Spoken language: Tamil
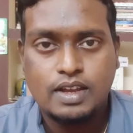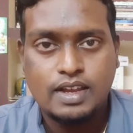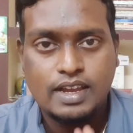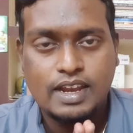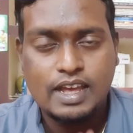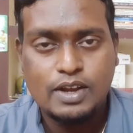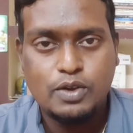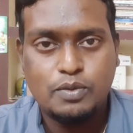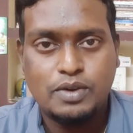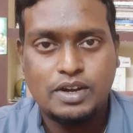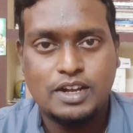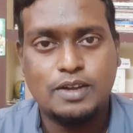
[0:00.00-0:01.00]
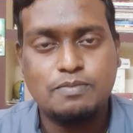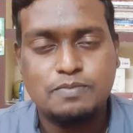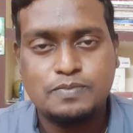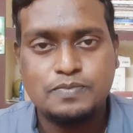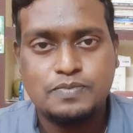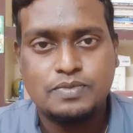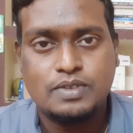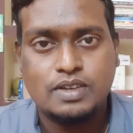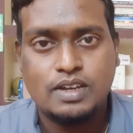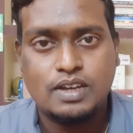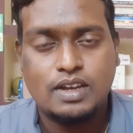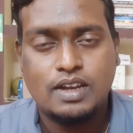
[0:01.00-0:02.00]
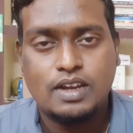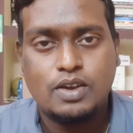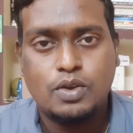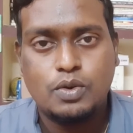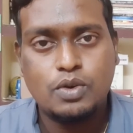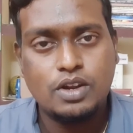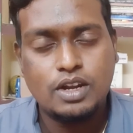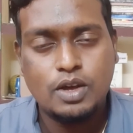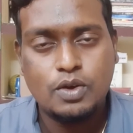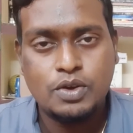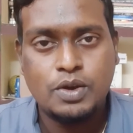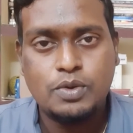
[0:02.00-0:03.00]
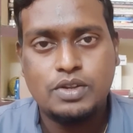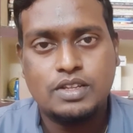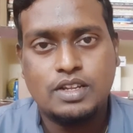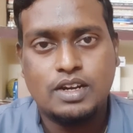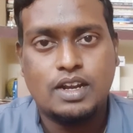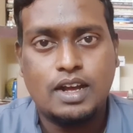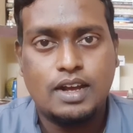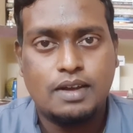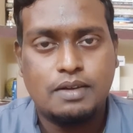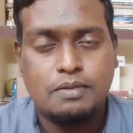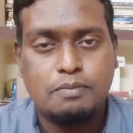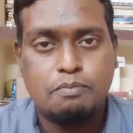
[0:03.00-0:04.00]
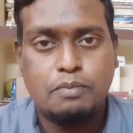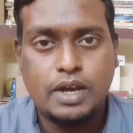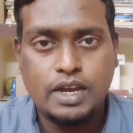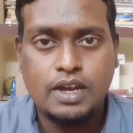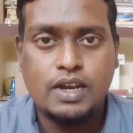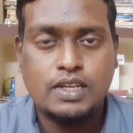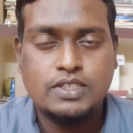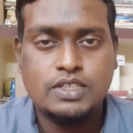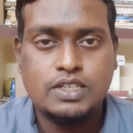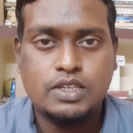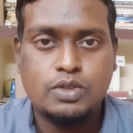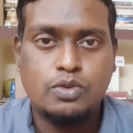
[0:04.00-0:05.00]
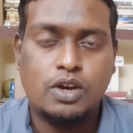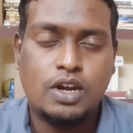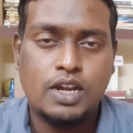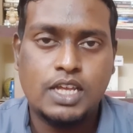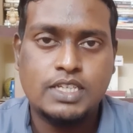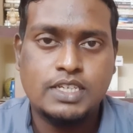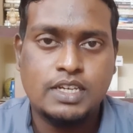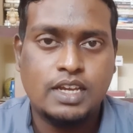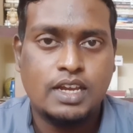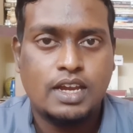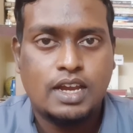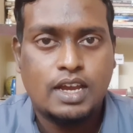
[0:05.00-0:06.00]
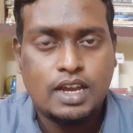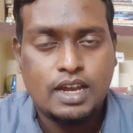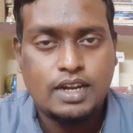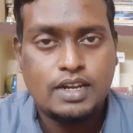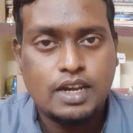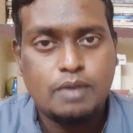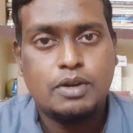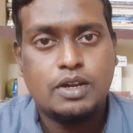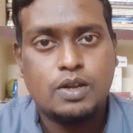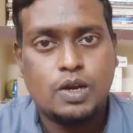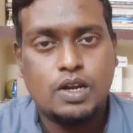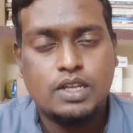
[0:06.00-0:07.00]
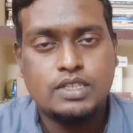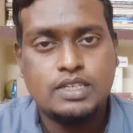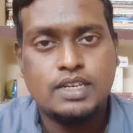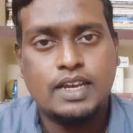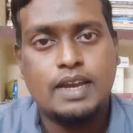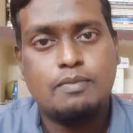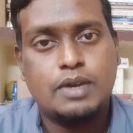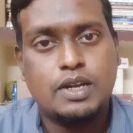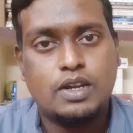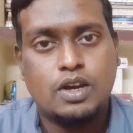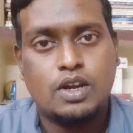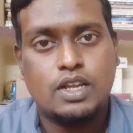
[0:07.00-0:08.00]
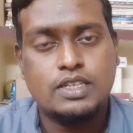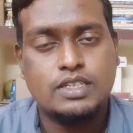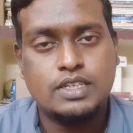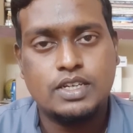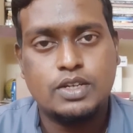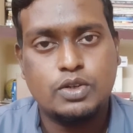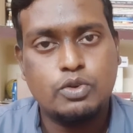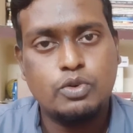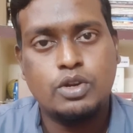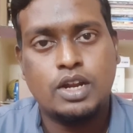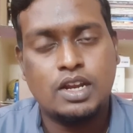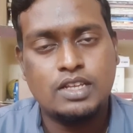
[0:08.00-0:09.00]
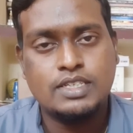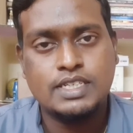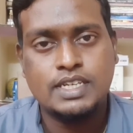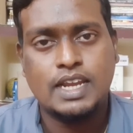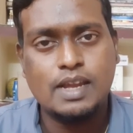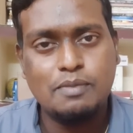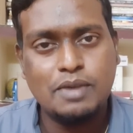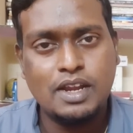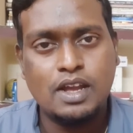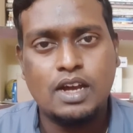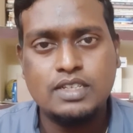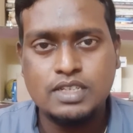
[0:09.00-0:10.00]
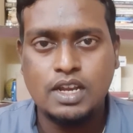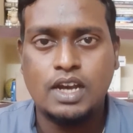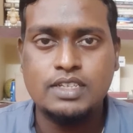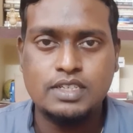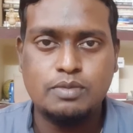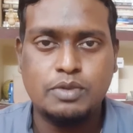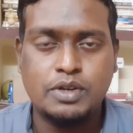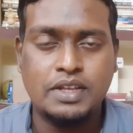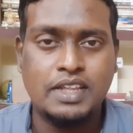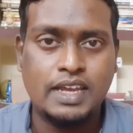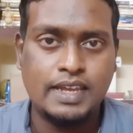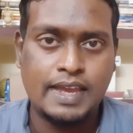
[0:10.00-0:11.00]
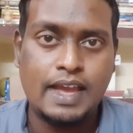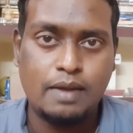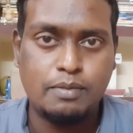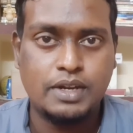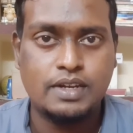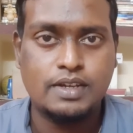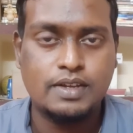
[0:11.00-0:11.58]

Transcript: எல்லாருக்கும் வணக்கம் உங்களுக்குலாம் ஒரு டவுட் இருந்திருக்கலாம் பயாலஜி ஜுவாலஜி டெர்மட்டாலஜி ஹெமட்டாலஜி நியூராலஜி எல்லாமே லாஜி லாஜின்னு முடியுது ஏன் அப்படின்னு